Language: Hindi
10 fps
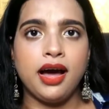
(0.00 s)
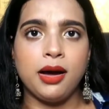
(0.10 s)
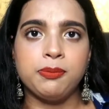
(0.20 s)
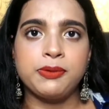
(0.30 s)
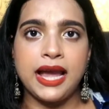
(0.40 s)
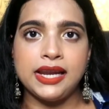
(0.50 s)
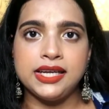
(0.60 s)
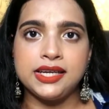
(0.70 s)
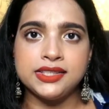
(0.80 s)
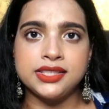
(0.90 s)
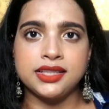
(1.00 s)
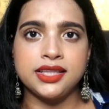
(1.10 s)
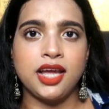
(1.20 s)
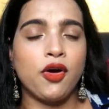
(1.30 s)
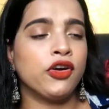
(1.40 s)
आप कैरी कर
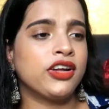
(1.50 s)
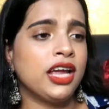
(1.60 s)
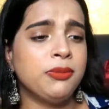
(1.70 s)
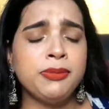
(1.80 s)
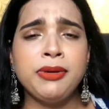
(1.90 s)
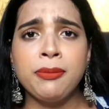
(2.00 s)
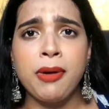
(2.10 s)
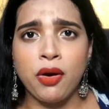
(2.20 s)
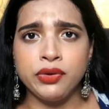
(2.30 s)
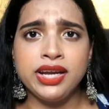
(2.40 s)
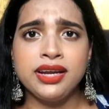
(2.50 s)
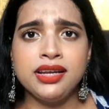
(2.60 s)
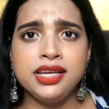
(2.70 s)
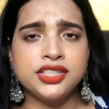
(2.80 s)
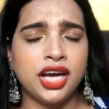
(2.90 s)
सकते हैं और कहीं पे भी आप आउटिंग
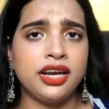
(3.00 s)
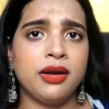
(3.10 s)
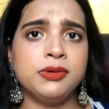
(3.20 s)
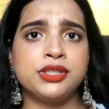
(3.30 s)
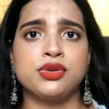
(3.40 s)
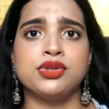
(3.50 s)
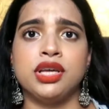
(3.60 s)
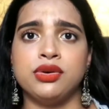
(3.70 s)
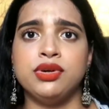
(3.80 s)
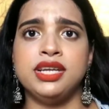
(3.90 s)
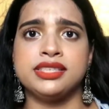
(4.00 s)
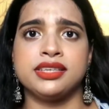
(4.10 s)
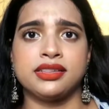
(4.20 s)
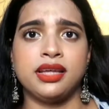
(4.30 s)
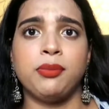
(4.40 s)
के लिए जा रहे हैं आप इसको ज़रूर ले
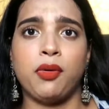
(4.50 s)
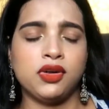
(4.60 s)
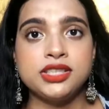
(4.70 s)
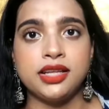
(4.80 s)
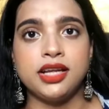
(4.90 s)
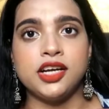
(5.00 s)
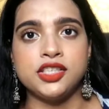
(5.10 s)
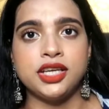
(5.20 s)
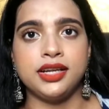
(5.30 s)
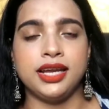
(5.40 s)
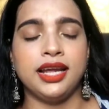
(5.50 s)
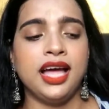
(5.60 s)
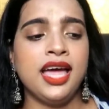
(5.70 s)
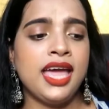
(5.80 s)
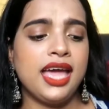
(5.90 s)
सकते हैं बहुत ज़्यादा अच्छा
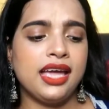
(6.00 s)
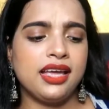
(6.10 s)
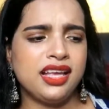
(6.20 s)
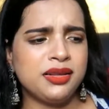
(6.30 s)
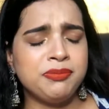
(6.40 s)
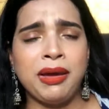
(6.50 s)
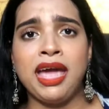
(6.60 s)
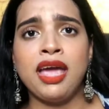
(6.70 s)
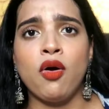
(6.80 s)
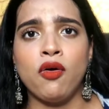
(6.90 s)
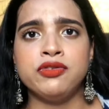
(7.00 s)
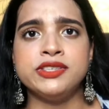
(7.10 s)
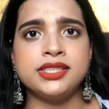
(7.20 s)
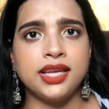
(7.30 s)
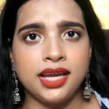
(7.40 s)
लगेगा मैं
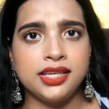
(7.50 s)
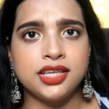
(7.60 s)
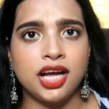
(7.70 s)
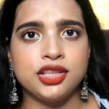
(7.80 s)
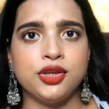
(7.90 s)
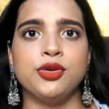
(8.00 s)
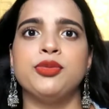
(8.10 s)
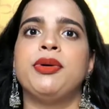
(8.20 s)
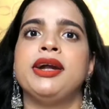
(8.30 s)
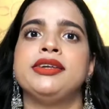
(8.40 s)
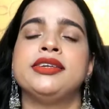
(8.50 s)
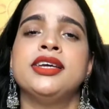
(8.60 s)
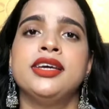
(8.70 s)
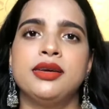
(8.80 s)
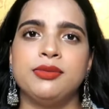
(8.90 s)
ऑफिस नहीं जाती हूँ बट
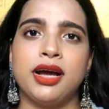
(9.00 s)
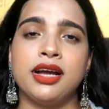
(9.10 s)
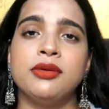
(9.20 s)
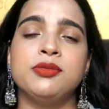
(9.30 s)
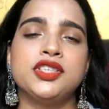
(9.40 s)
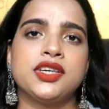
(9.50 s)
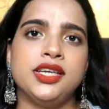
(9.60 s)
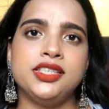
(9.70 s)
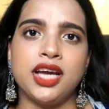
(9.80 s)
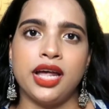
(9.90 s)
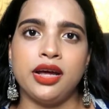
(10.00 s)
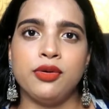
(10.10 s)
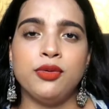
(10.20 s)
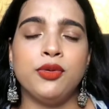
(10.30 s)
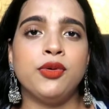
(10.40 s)
अगर मुझे कहीं जाना
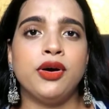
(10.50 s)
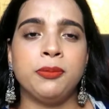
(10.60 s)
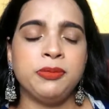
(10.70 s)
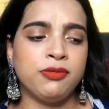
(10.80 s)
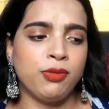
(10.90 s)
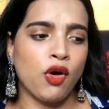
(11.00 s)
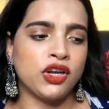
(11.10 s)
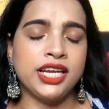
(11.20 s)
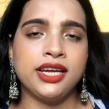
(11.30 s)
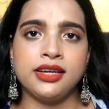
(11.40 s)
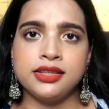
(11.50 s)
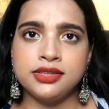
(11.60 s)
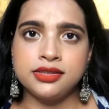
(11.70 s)
हो अपने ब्लॉगिंग के